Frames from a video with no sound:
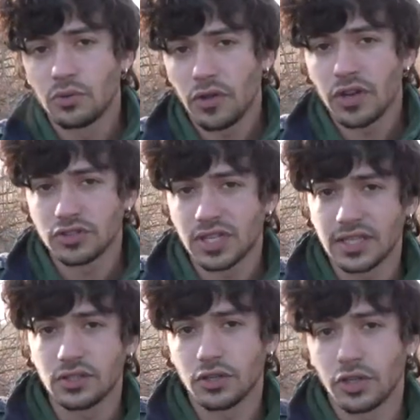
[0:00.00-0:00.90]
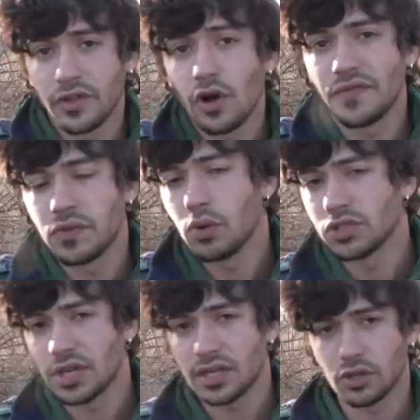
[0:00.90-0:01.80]
es uno de los territorios, de los
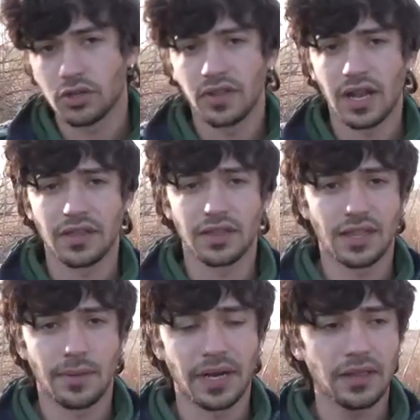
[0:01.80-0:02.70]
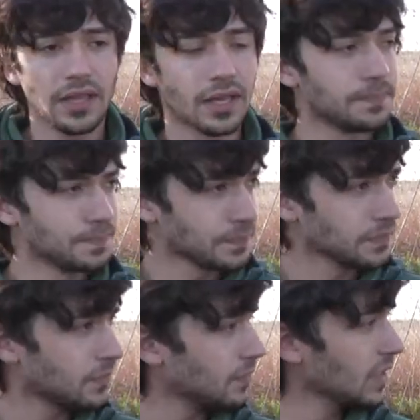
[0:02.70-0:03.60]
antiguos territorios de la cerceta pardilla.
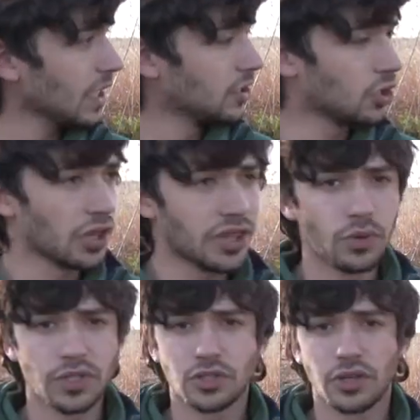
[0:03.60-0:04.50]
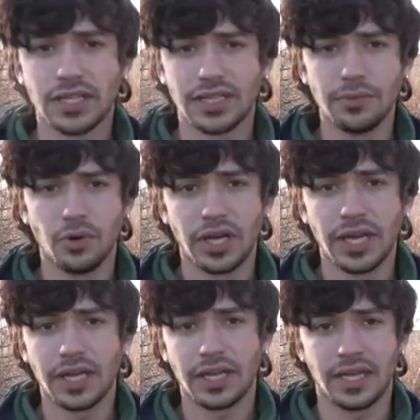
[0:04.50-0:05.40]
Entonces nuestro objetivo
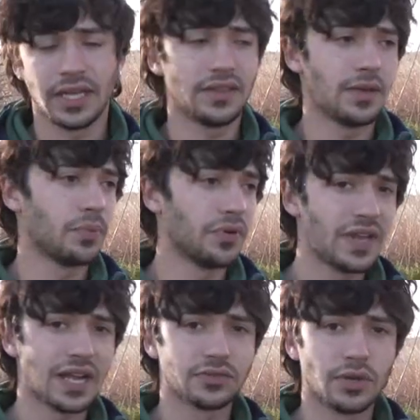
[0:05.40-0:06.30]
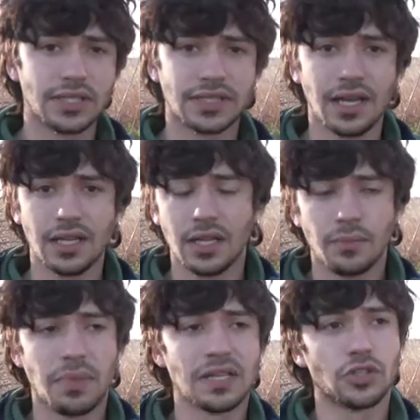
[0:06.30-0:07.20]
es, eh, después de la suelta,
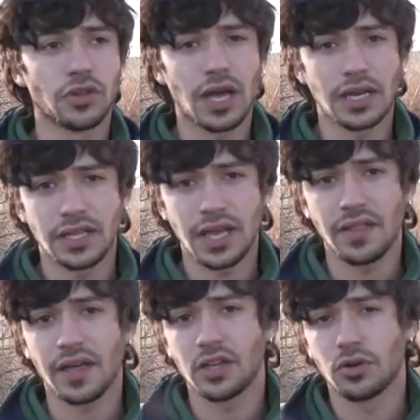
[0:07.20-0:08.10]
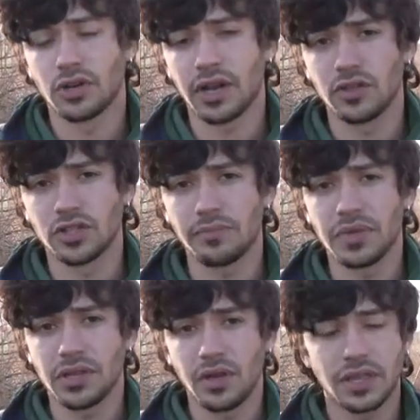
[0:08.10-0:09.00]
van todas anilladas y con
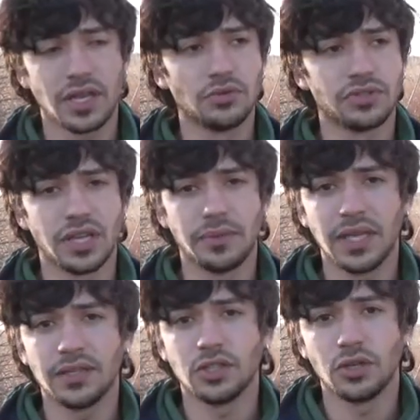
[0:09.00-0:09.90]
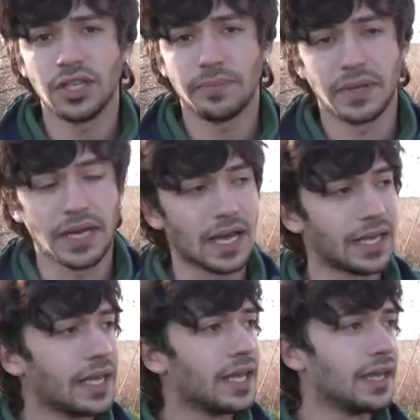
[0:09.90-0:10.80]
radiotransmisor hacerle un seguimiento y
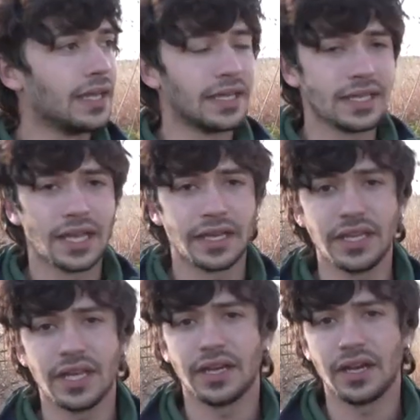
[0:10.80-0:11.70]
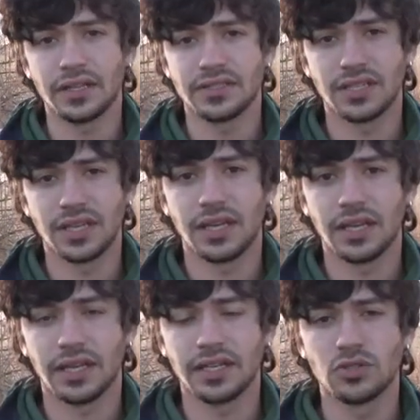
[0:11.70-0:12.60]
esperar que, que críen en
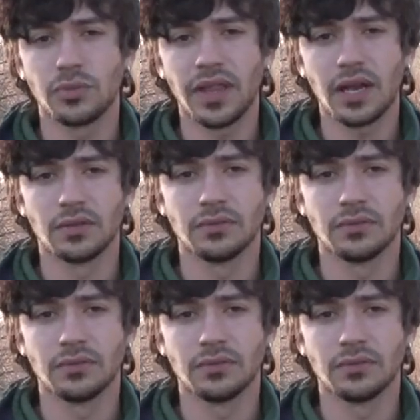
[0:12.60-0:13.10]
este, en este humedal.